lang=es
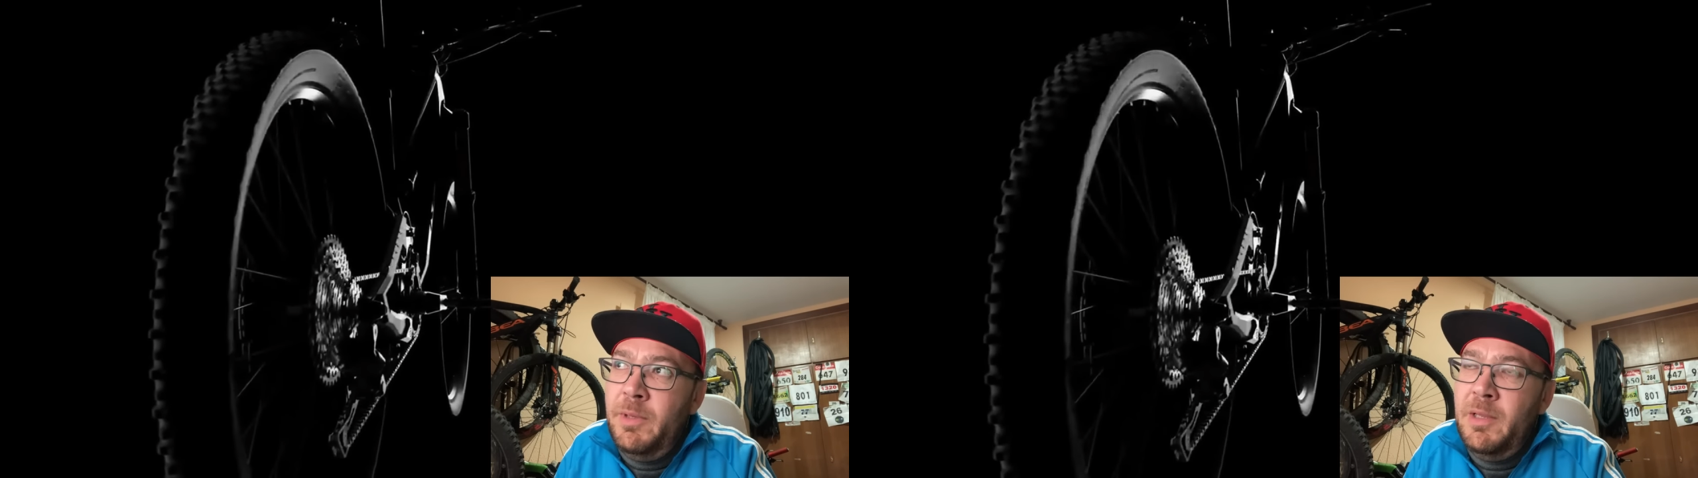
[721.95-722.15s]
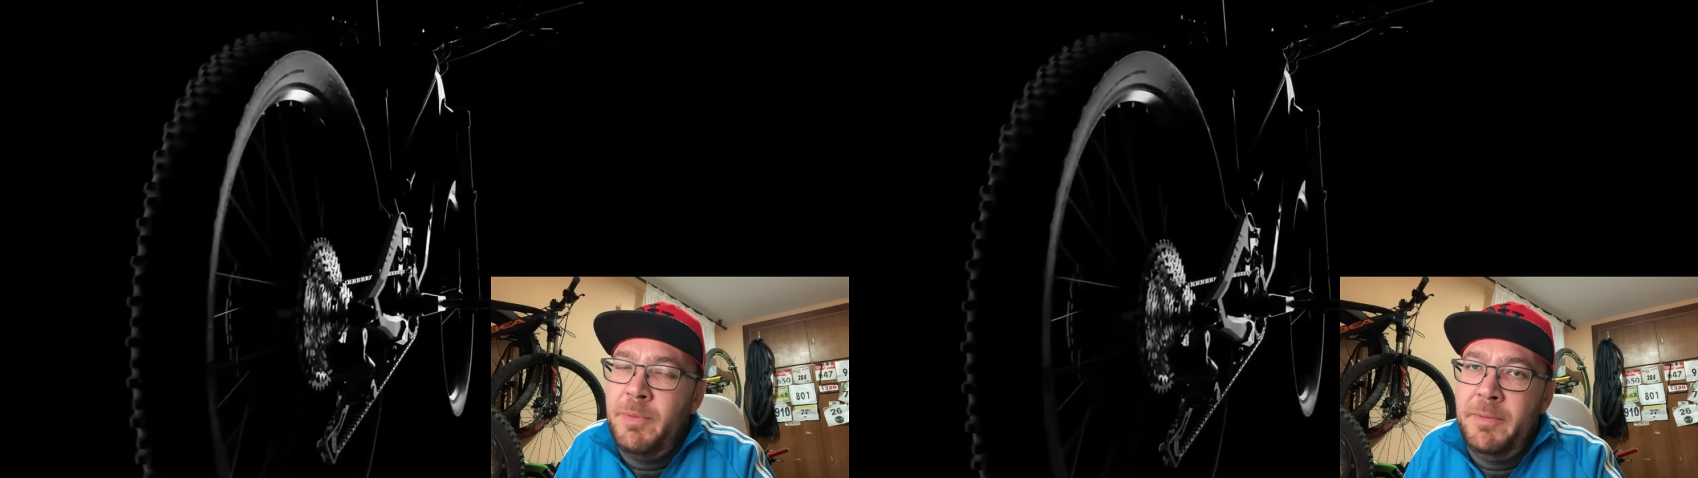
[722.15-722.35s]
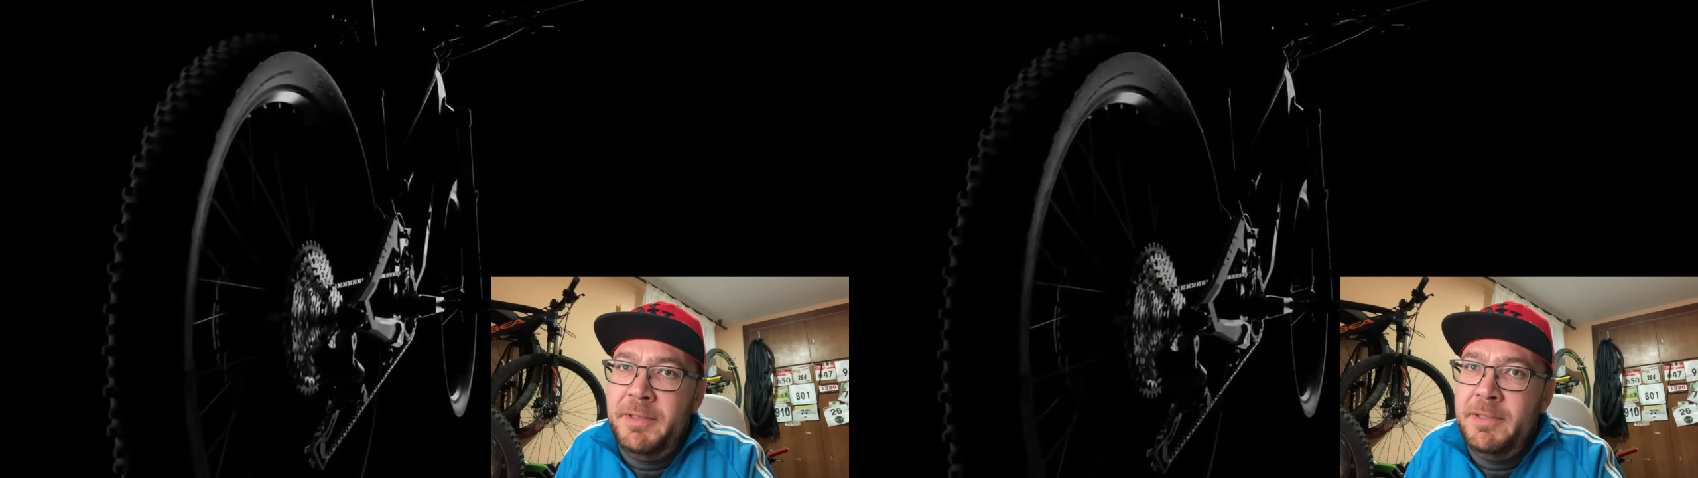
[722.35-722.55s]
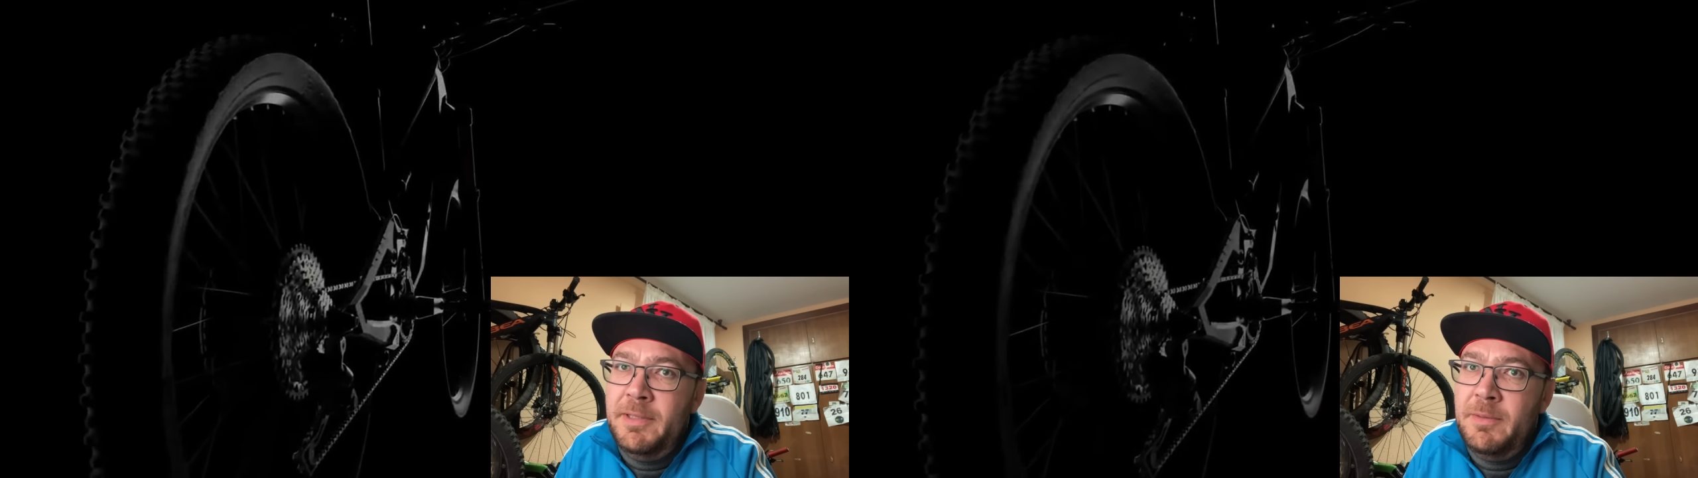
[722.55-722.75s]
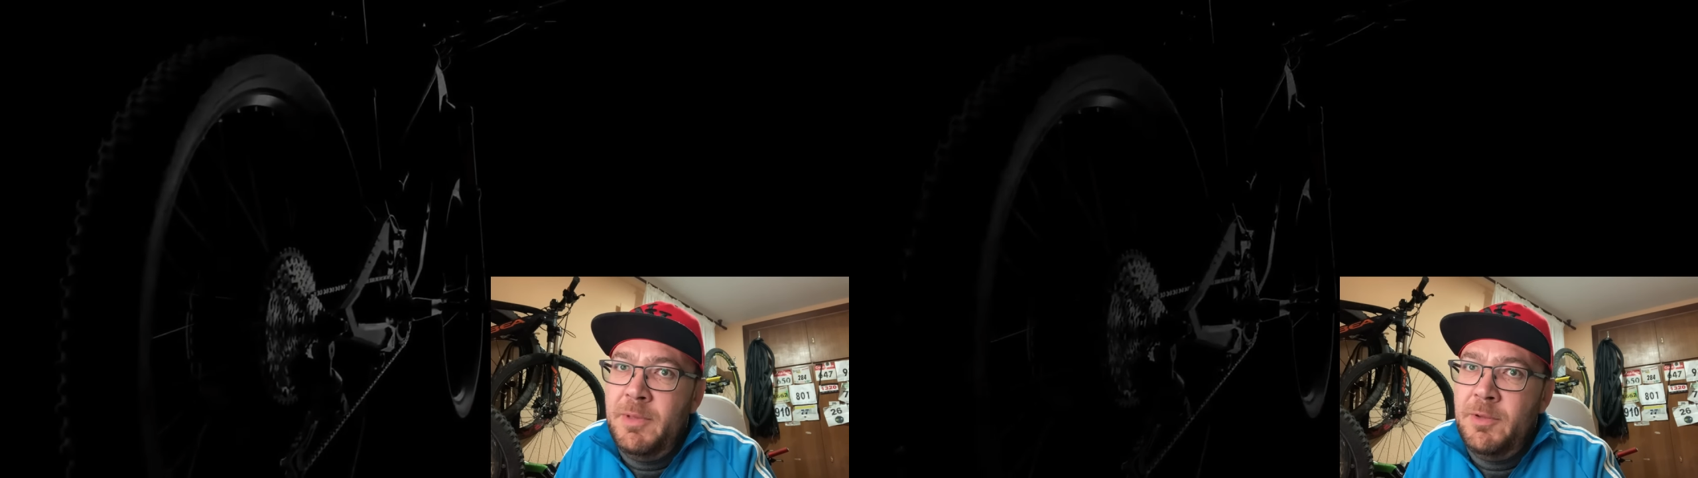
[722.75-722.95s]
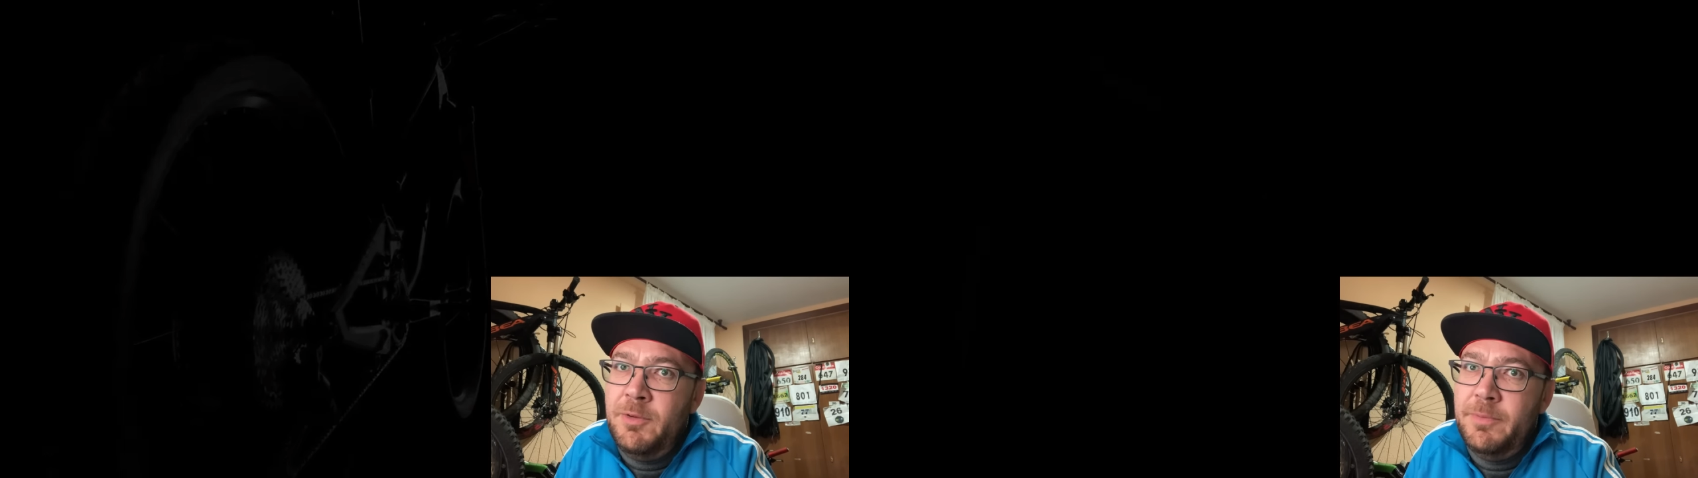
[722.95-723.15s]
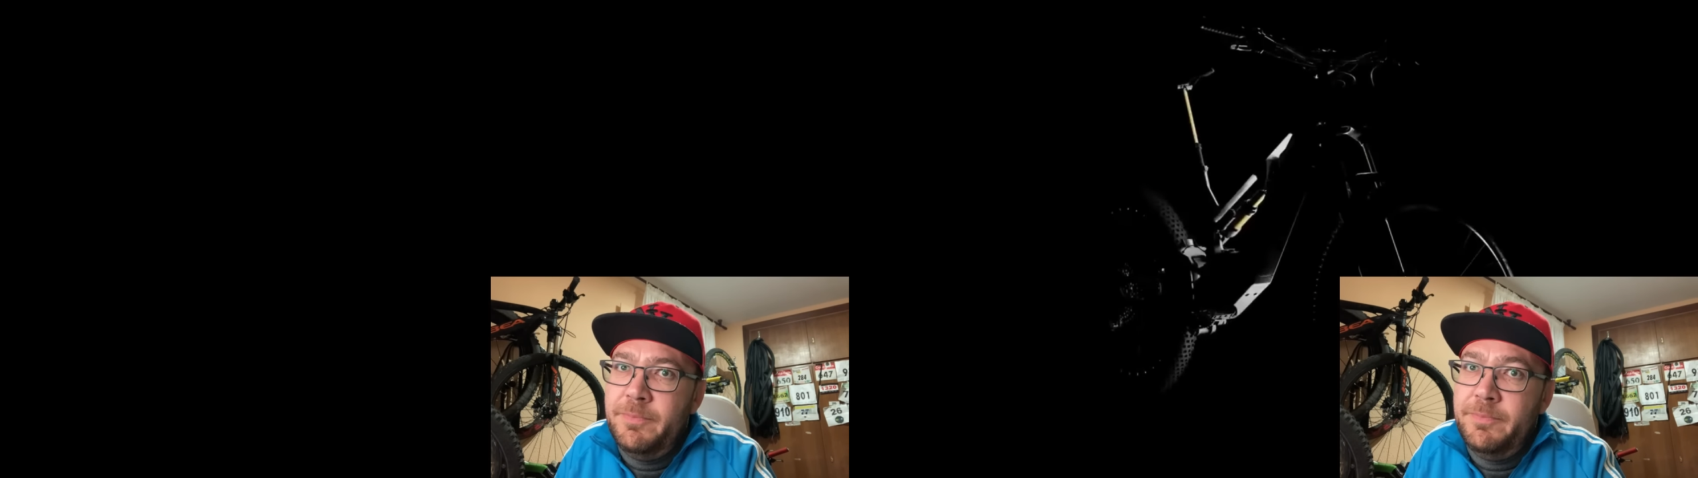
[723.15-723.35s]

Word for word: vaina para 27,5. ¿eh?